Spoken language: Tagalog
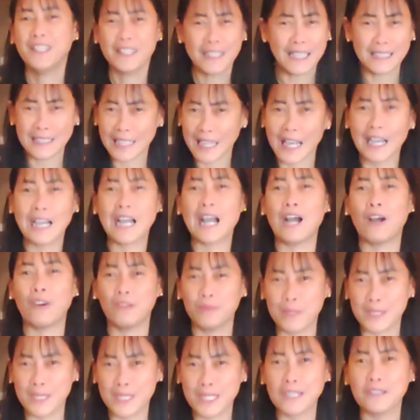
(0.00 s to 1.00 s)
hindi na talaga ako
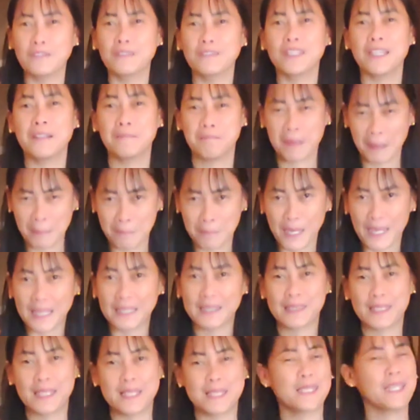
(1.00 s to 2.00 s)
masyadong
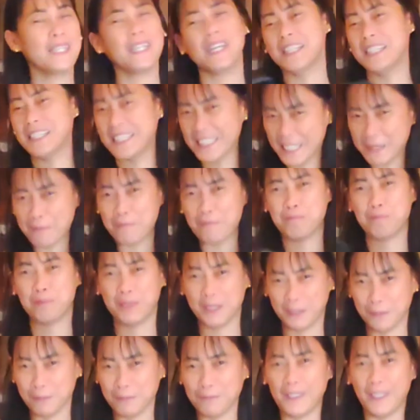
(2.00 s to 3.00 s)
nagpa-practice, kaya hindi siya
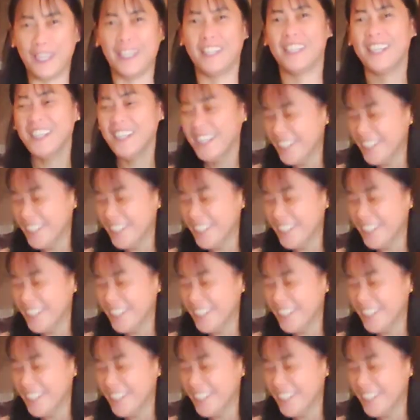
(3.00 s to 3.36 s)
perfect.